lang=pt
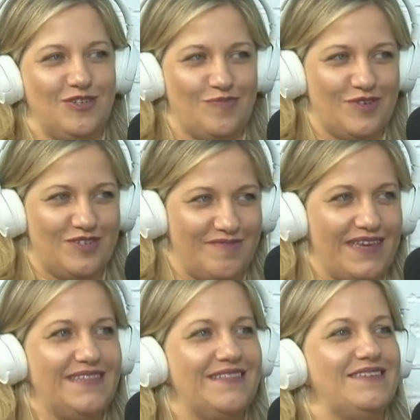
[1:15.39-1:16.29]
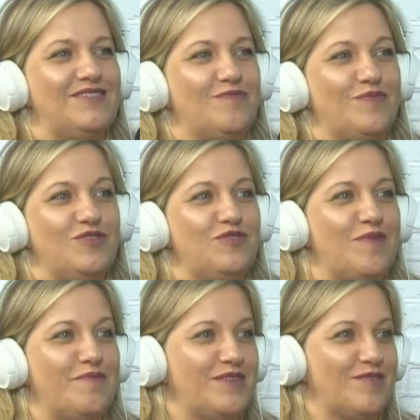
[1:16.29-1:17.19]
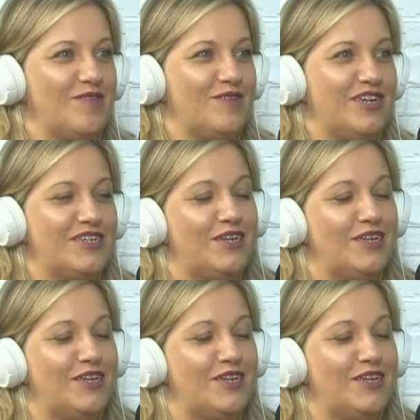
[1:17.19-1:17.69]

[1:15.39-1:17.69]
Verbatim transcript: depois de vendas, depois de uma metodologia